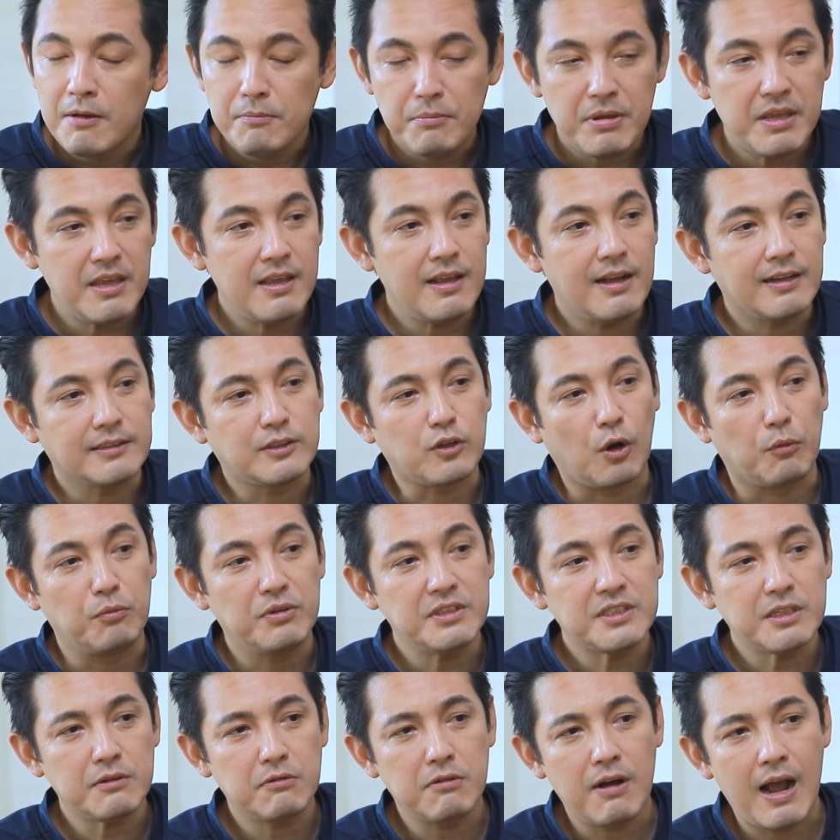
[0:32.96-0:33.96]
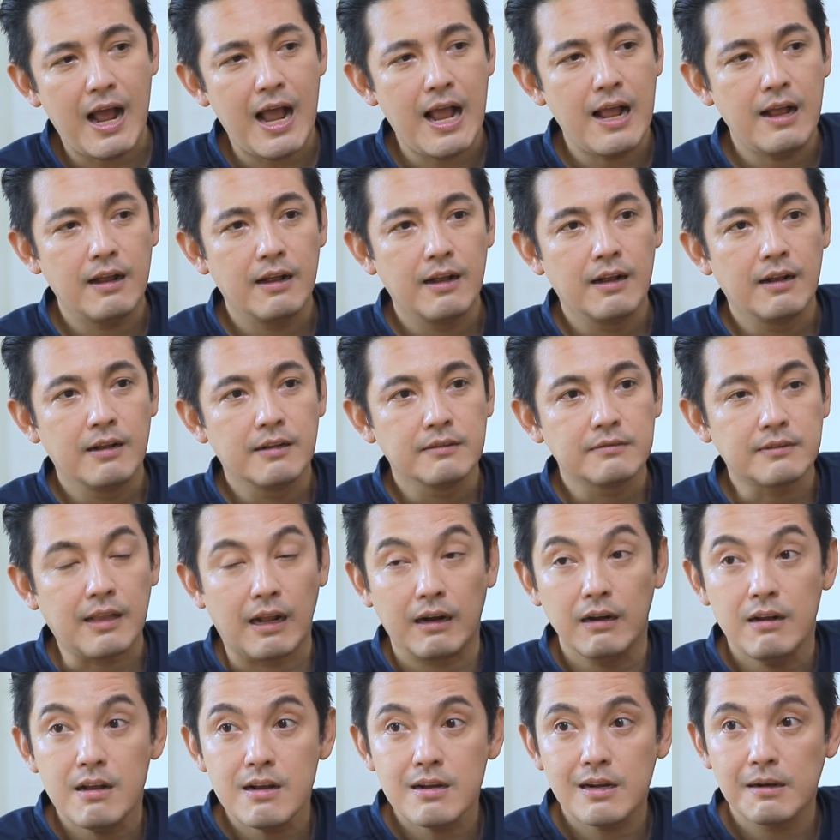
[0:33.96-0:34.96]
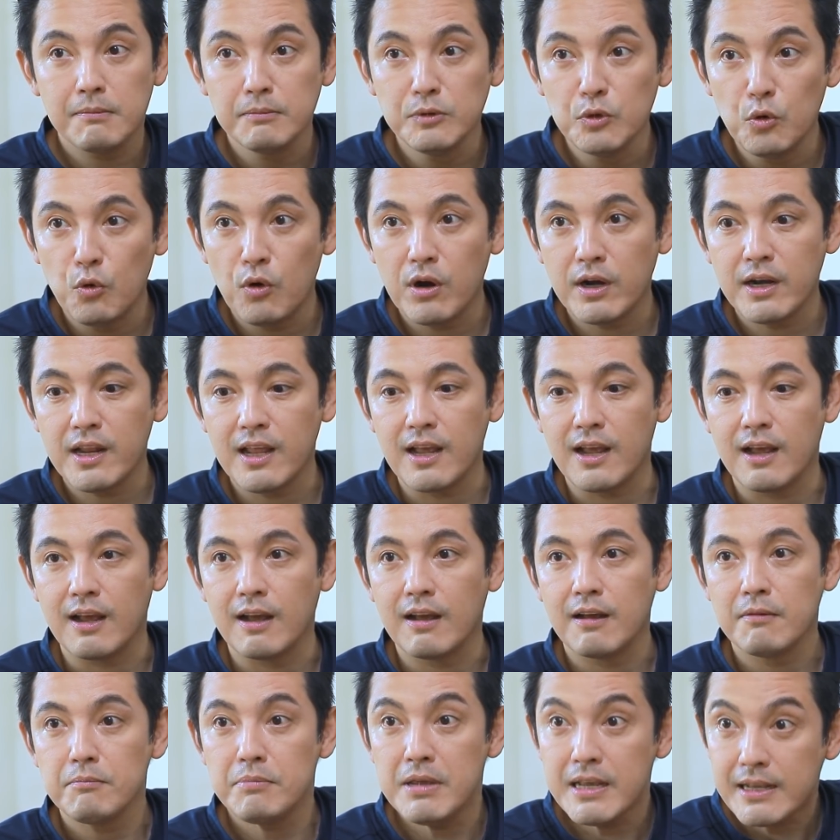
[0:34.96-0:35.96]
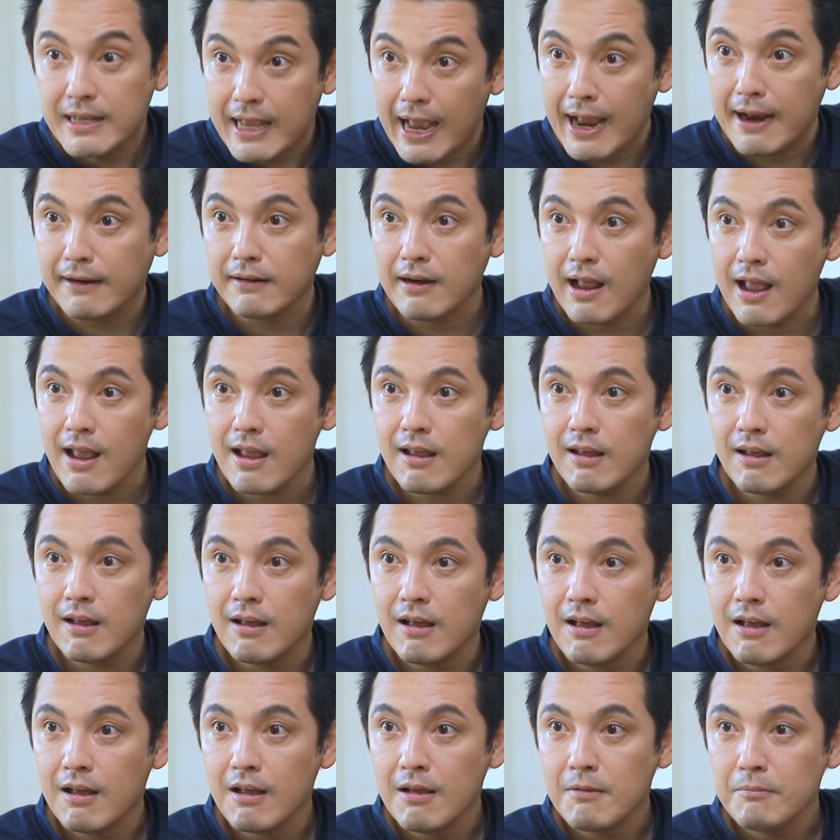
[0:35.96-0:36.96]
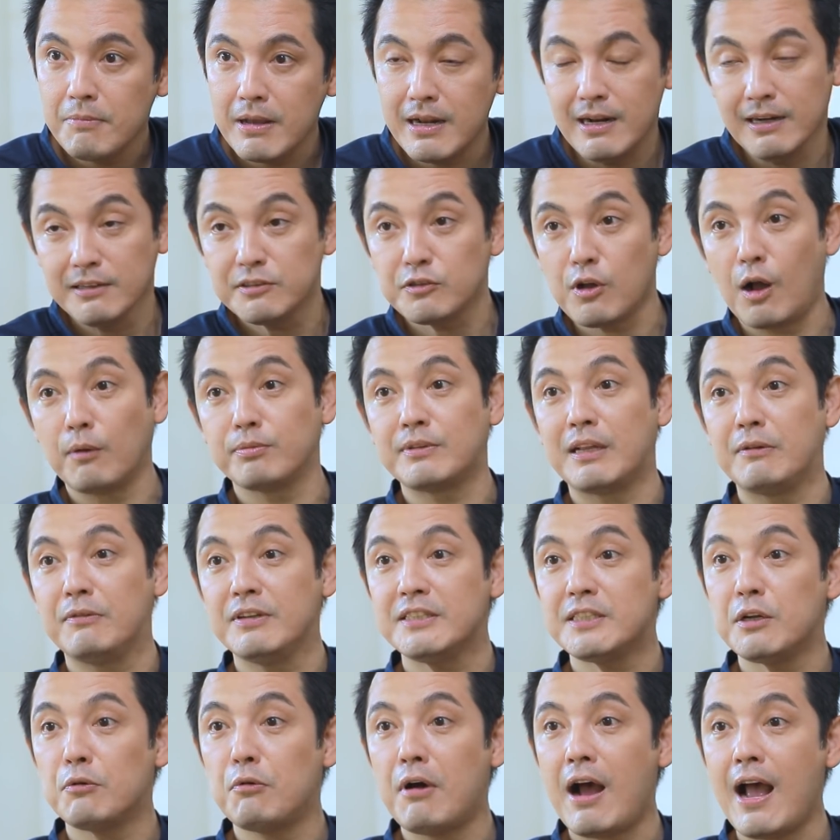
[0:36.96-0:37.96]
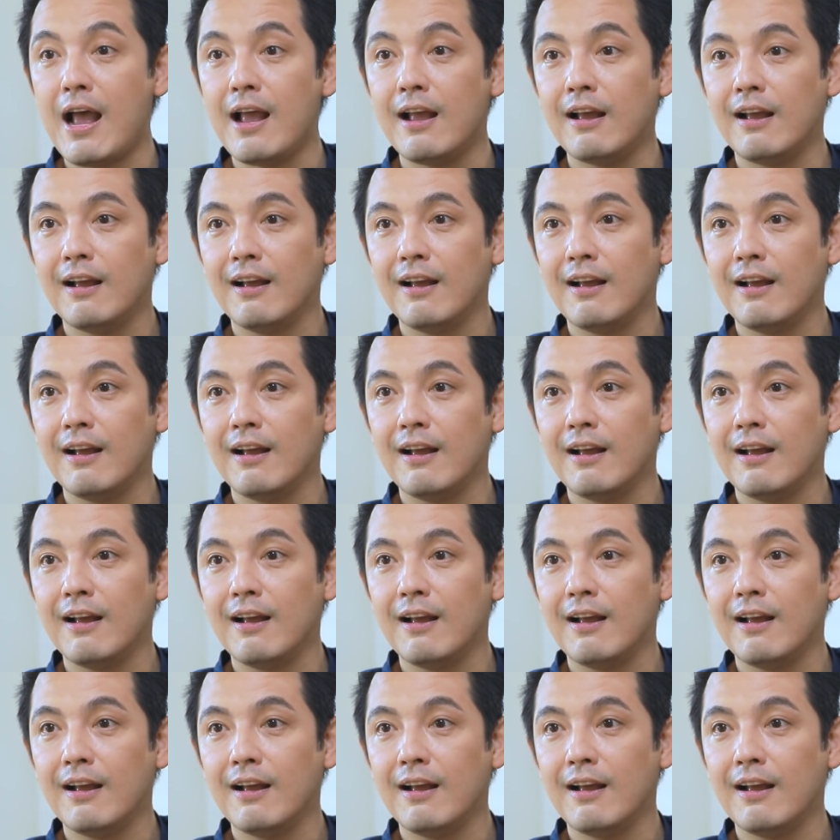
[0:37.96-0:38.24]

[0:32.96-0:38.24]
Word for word: พี่อะจบวิศวะ แต่เรื่องคำนวณเนี่ยพี่เก่งนะพี่ถึงสอบติดวิศวะ